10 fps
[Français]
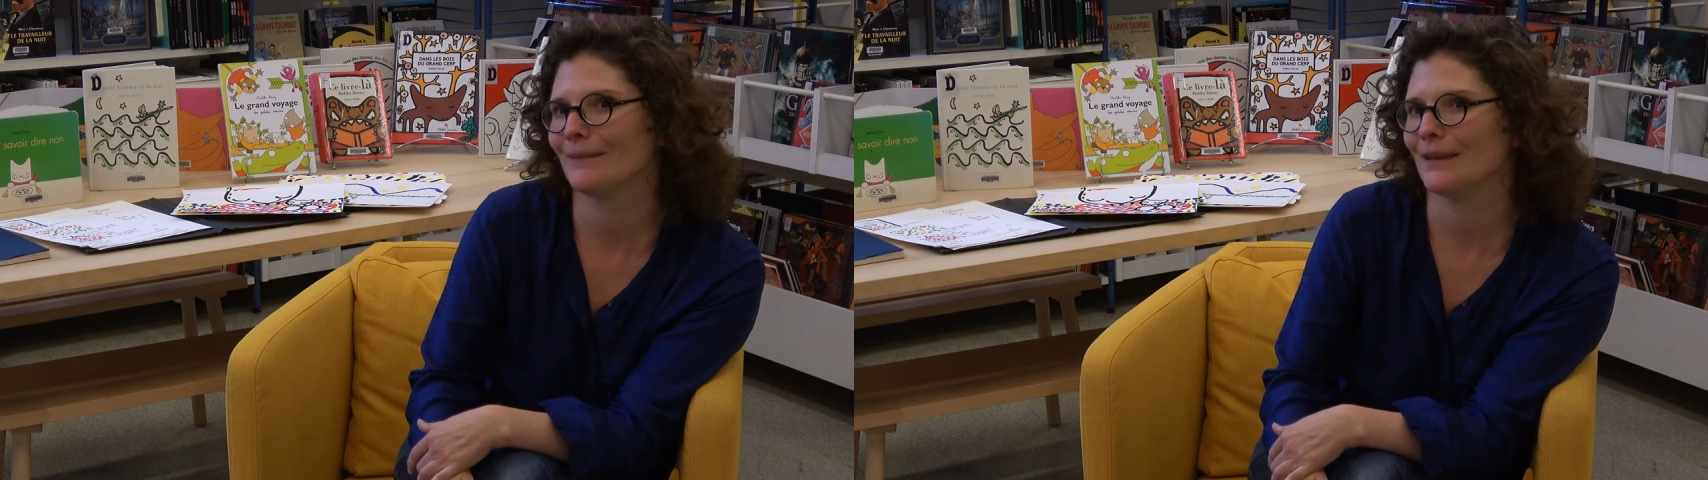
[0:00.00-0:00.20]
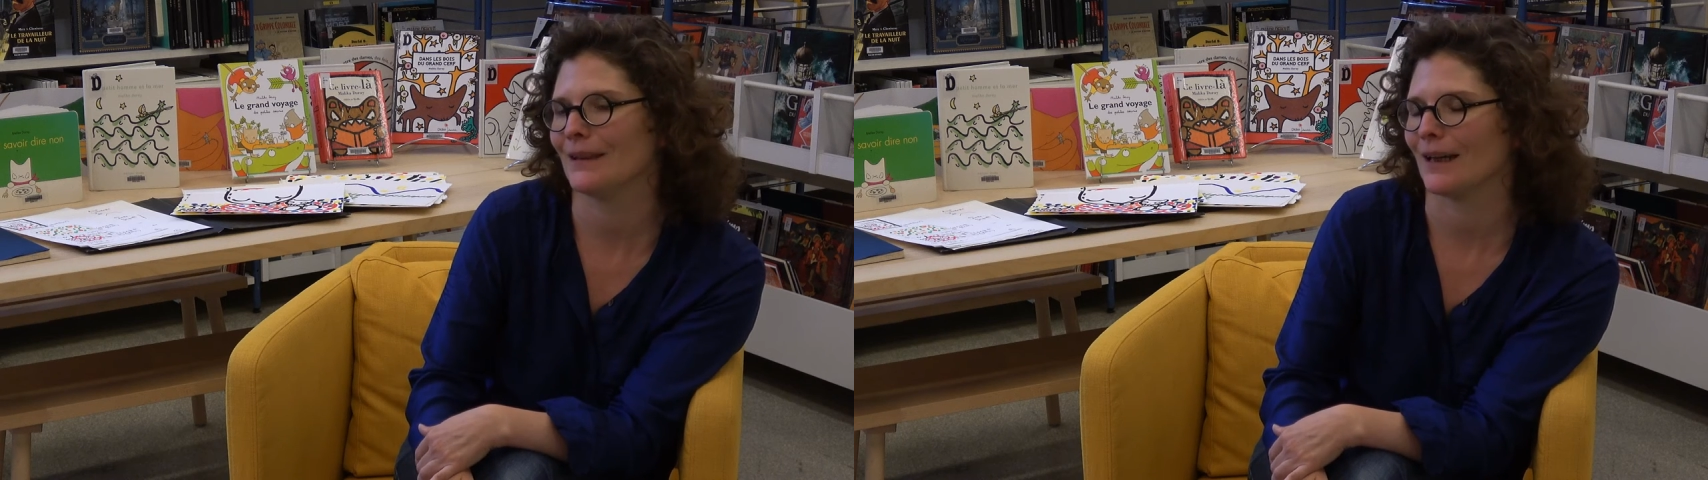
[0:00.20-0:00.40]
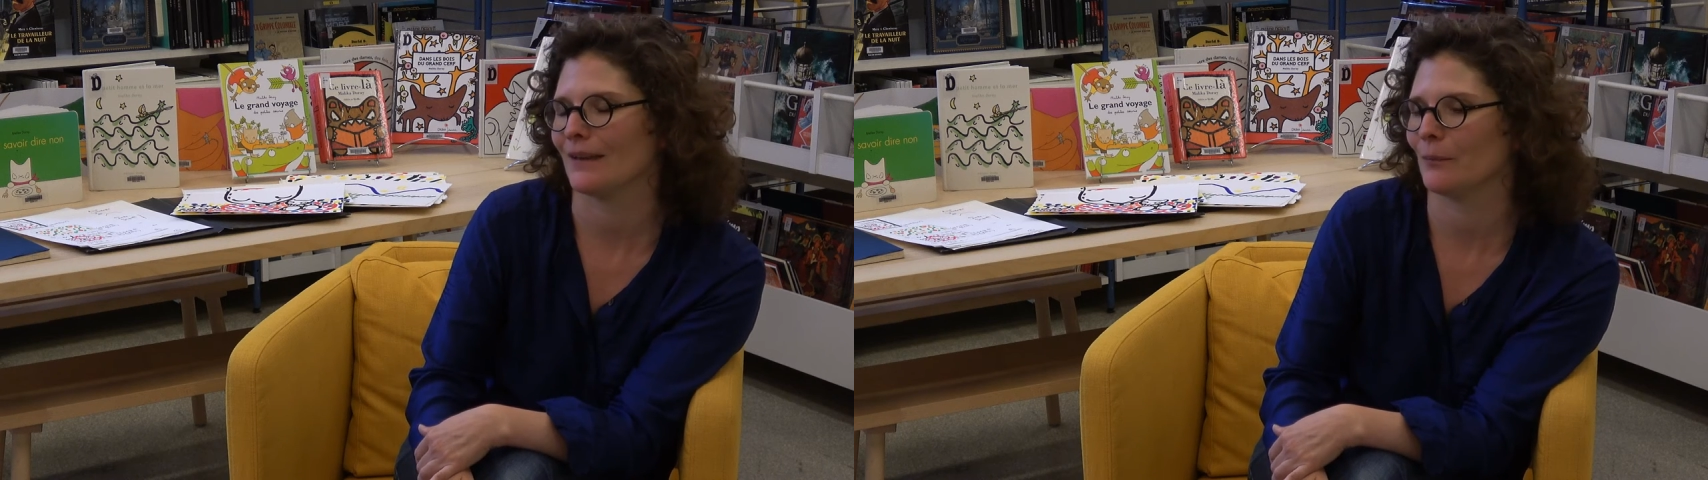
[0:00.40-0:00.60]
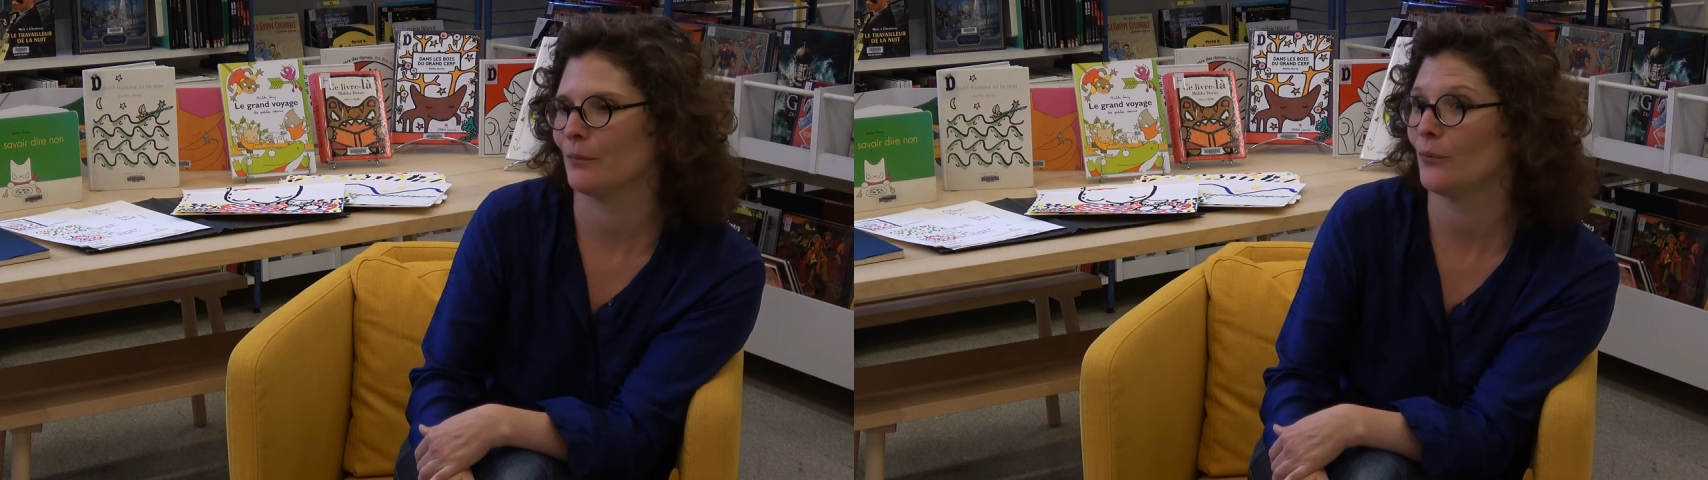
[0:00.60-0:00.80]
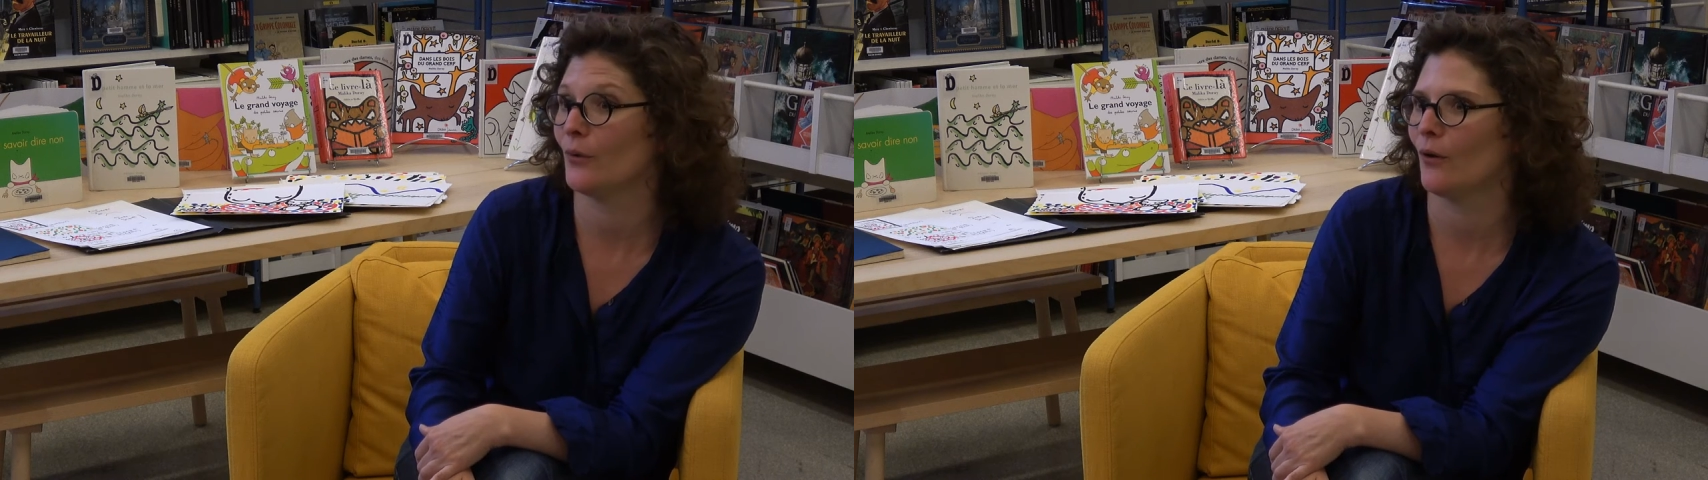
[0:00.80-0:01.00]
il reste
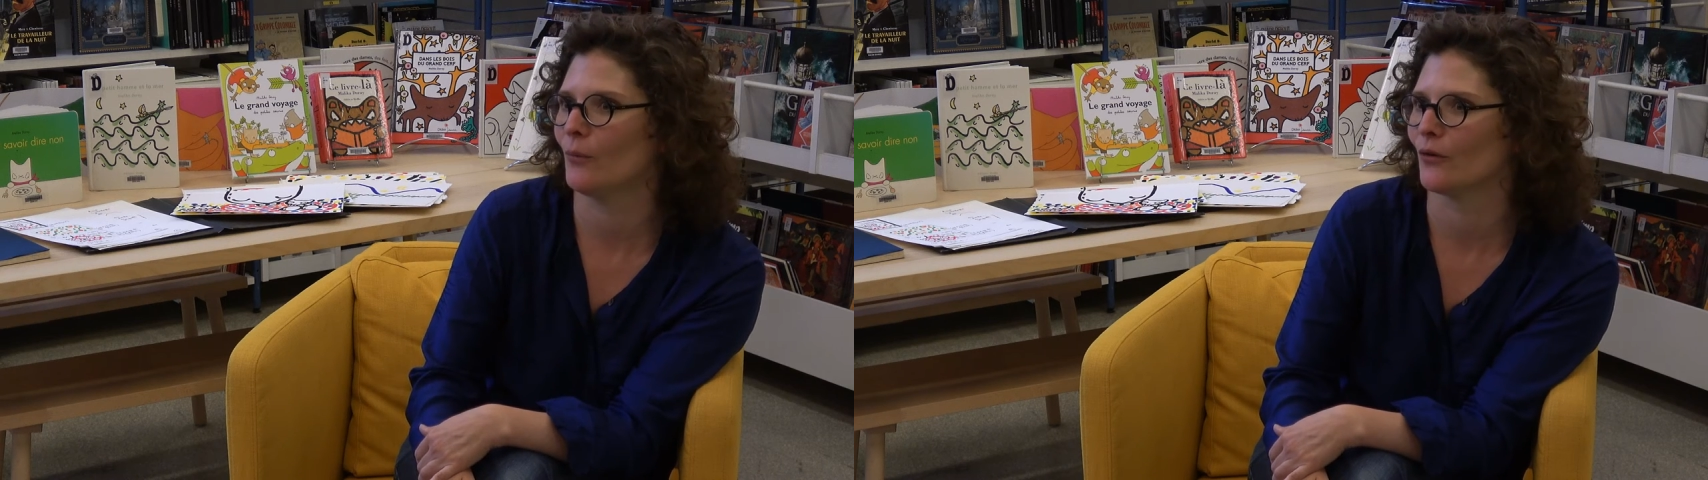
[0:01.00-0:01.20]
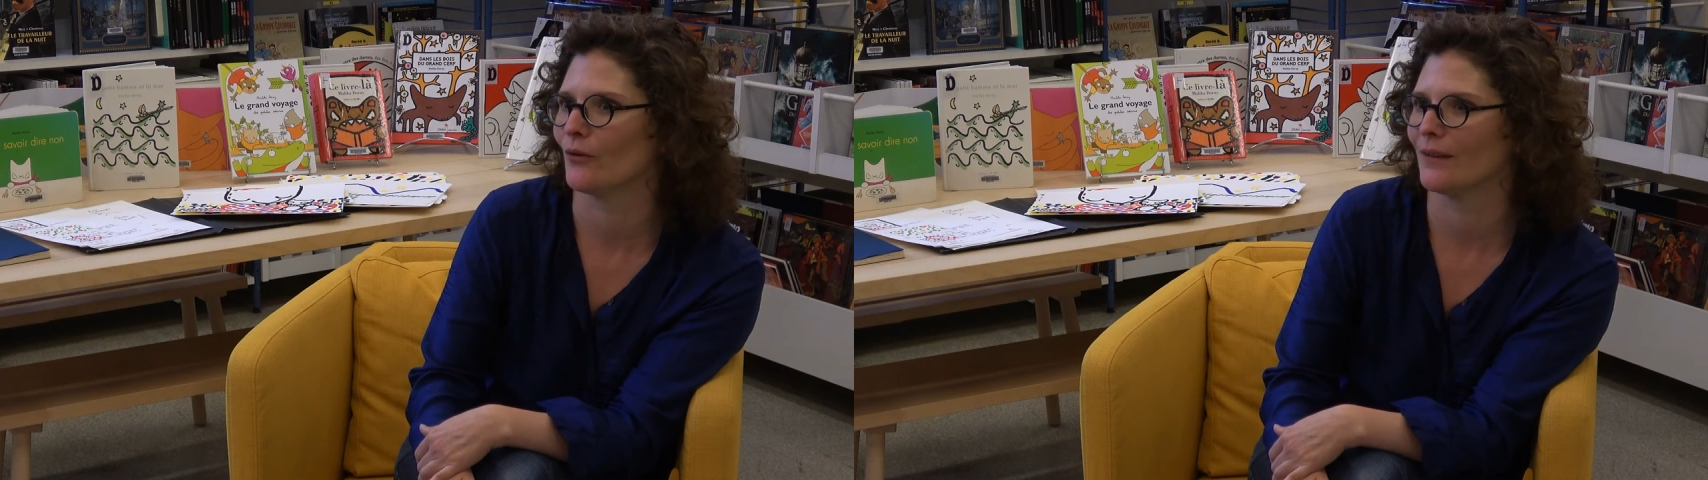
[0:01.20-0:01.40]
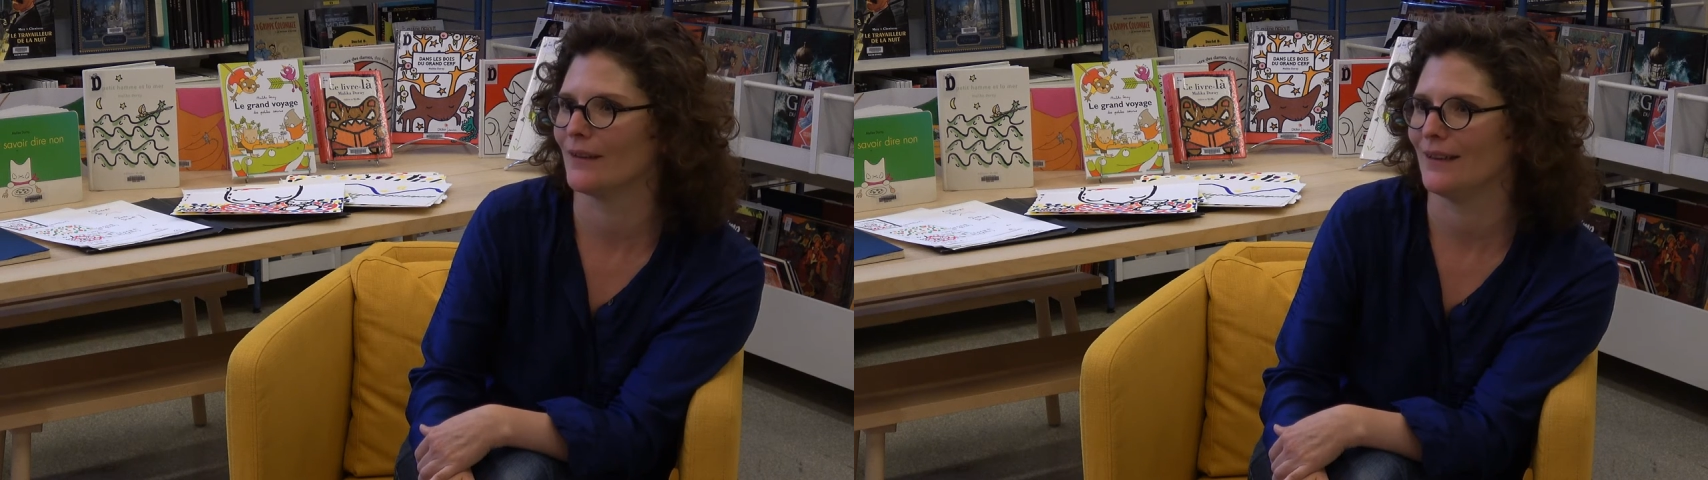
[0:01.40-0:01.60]
plus grand monde.